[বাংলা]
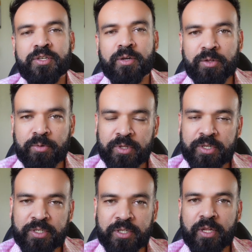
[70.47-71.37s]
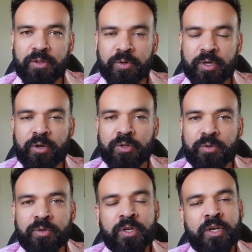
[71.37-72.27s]
যেগুলো তোমাদের সিদ্ধান্তকে
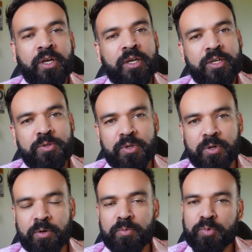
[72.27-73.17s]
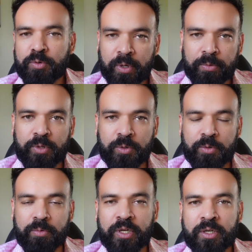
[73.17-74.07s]
হয়তো কিছুটা হলেও প্রভাবিত
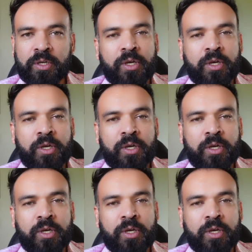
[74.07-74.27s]
করবে